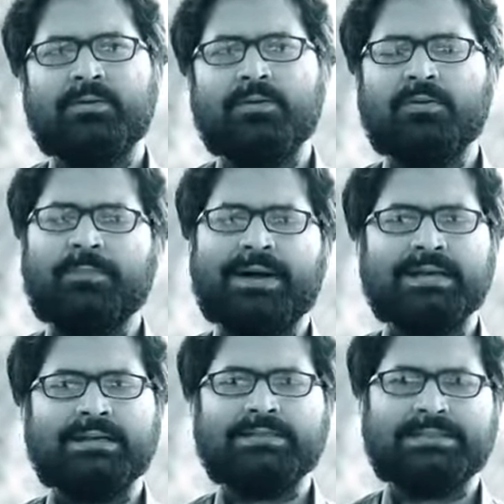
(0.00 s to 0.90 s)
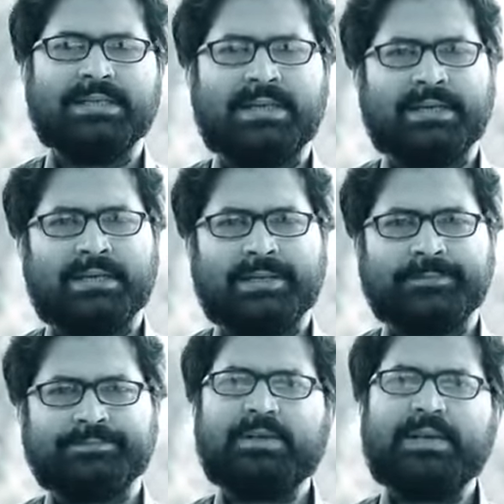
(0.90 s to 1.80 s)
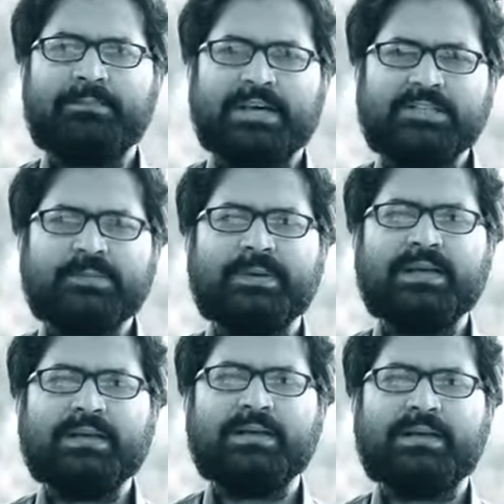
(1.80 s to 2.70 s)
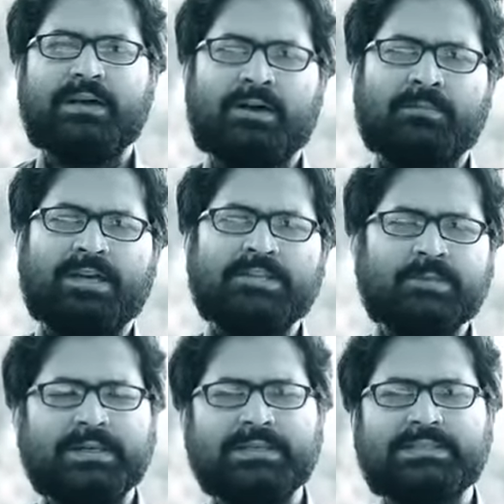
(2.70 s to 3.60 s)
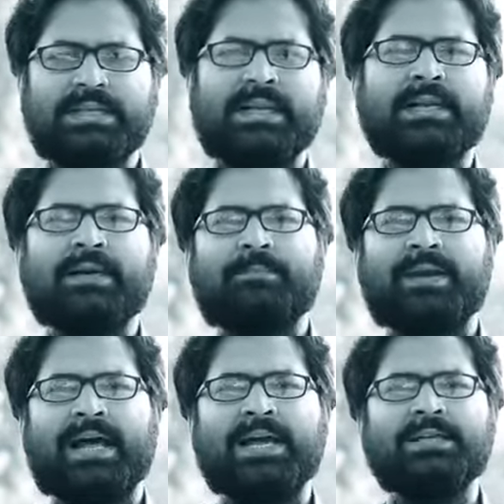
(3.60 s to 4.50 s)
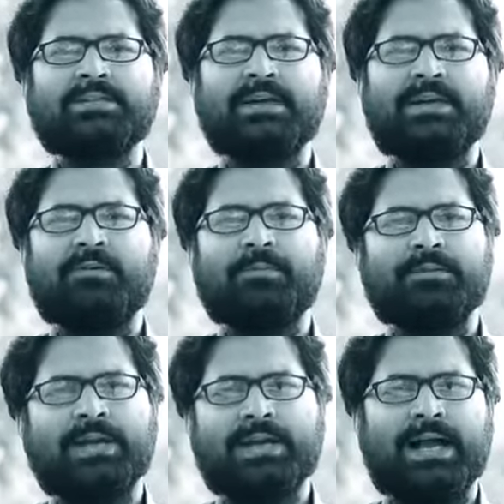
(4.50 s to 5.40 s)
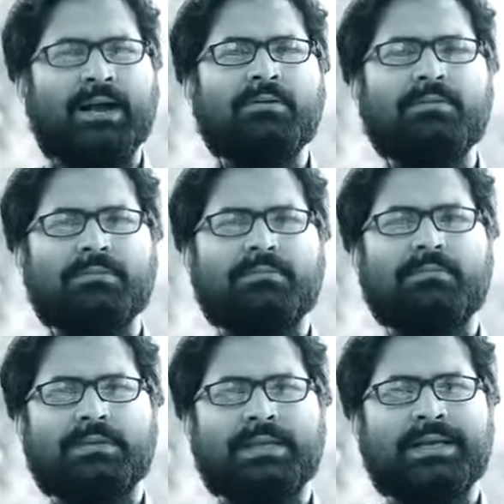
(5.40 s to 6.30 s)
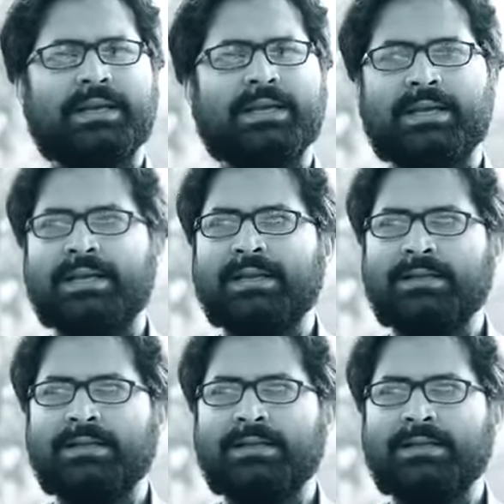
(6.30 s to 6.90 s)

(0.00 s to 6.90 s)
वो गोपालगंज से रही है कि बचपन और बचपन से लेकर पढ़ाई जो है वो पूरे गांव की रही है